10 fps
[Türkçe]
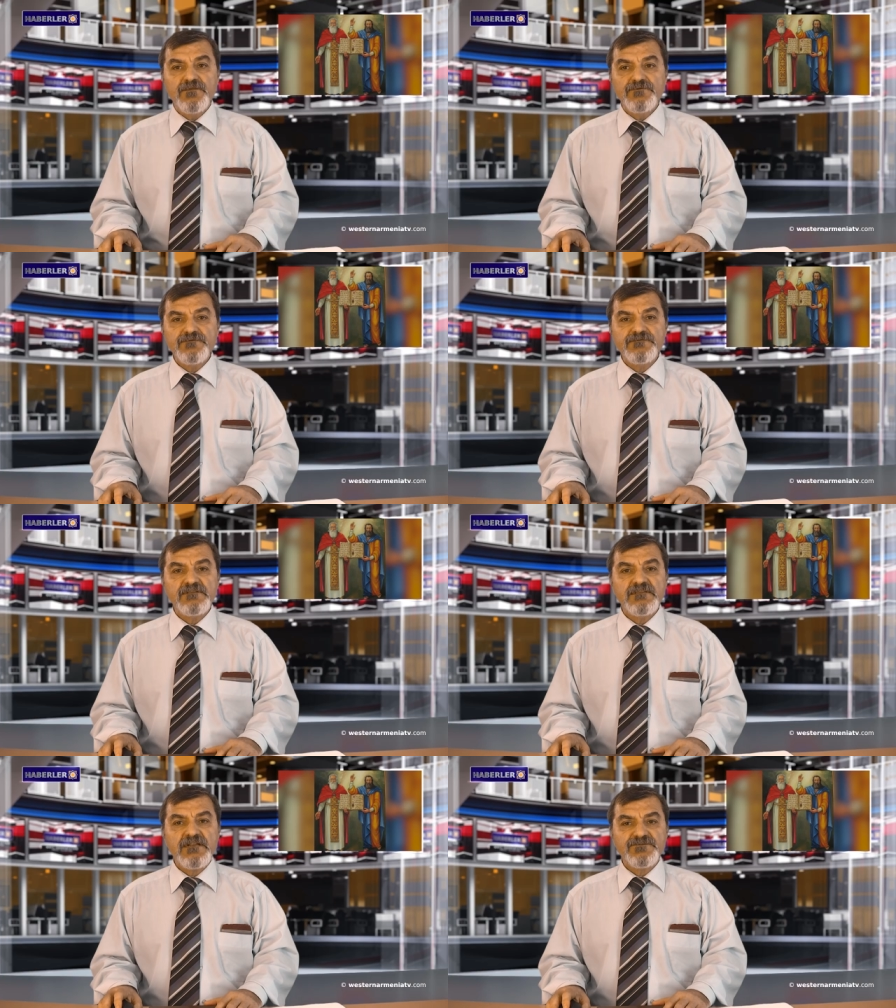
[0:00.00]

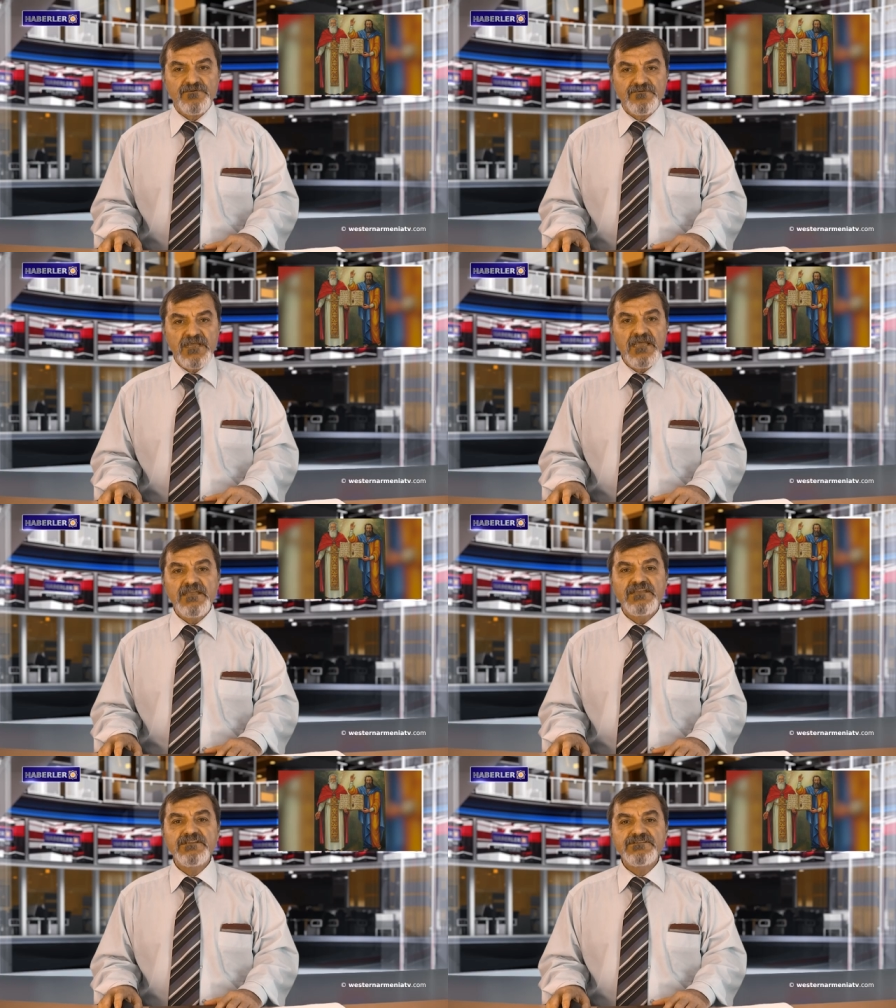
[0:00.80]
yüzyıllar sonra
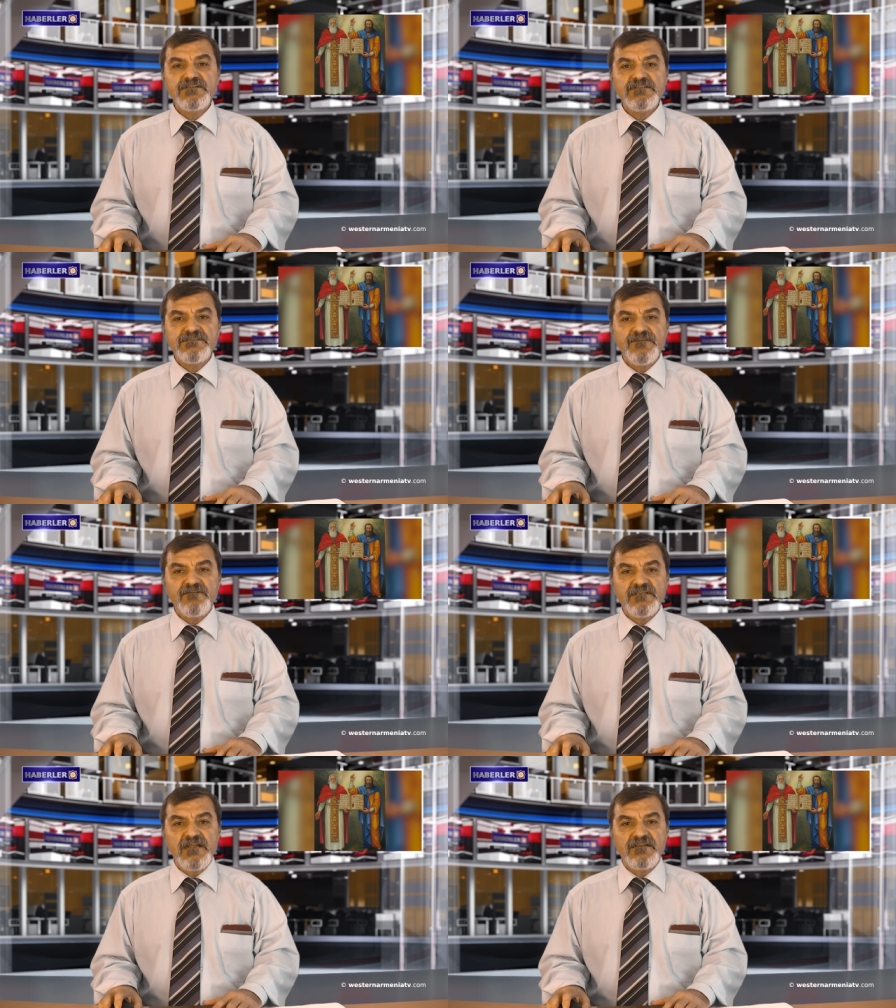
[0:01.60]
İncil
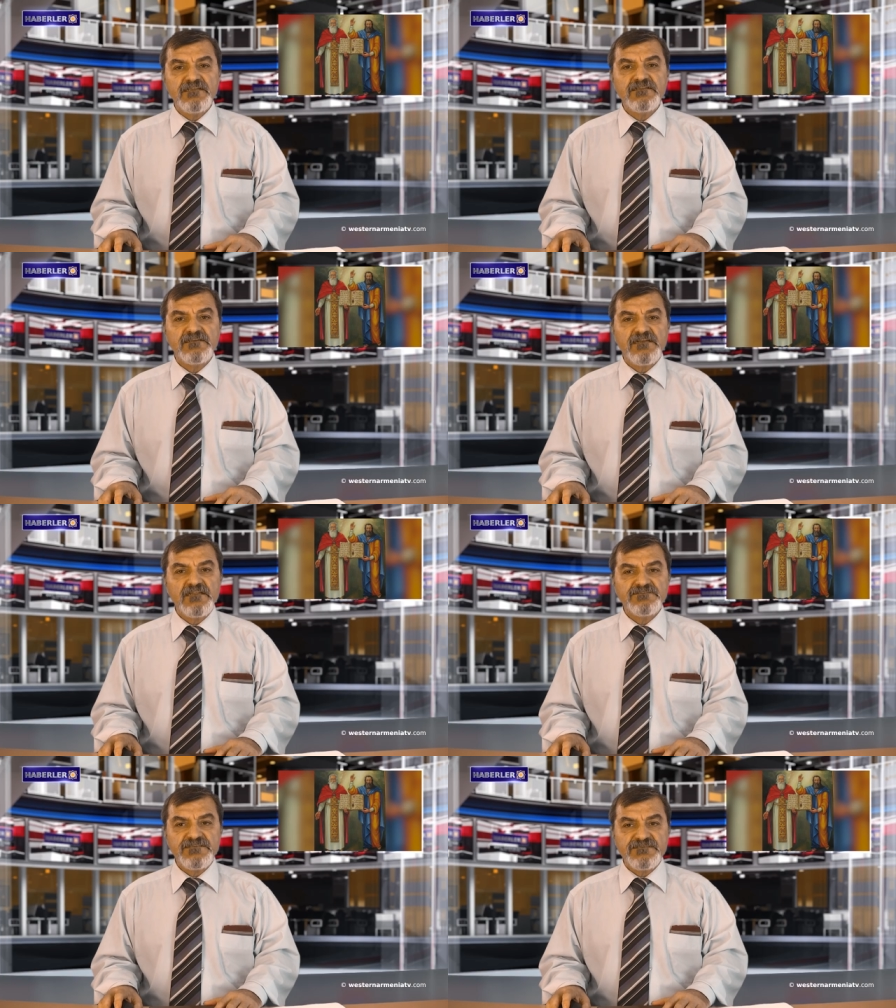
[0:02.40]
çevirilerinin
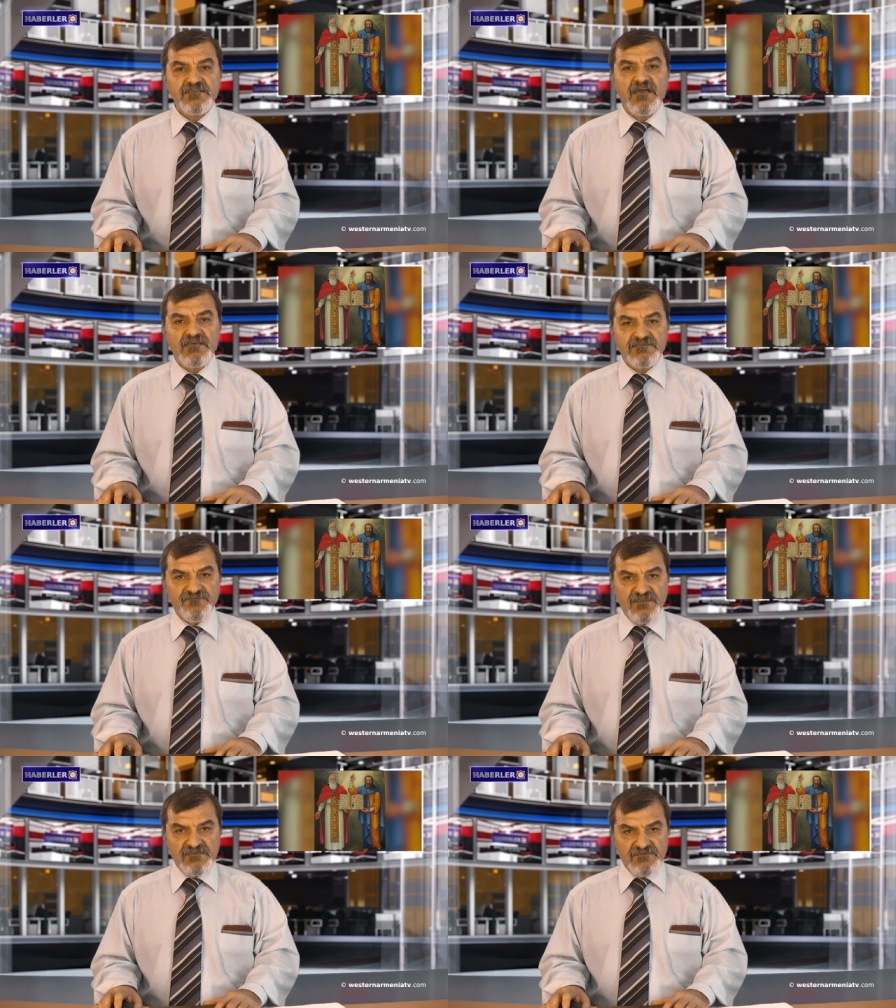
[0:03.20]
kralçesi
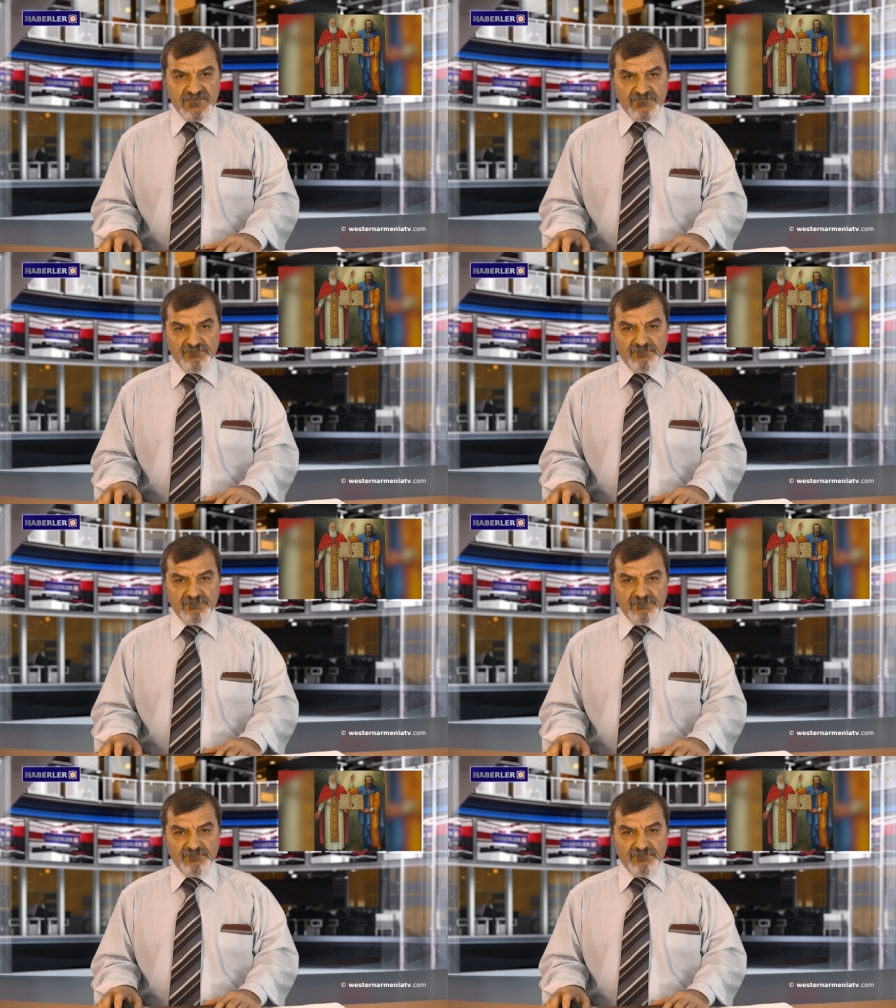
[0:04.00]
adı verildi.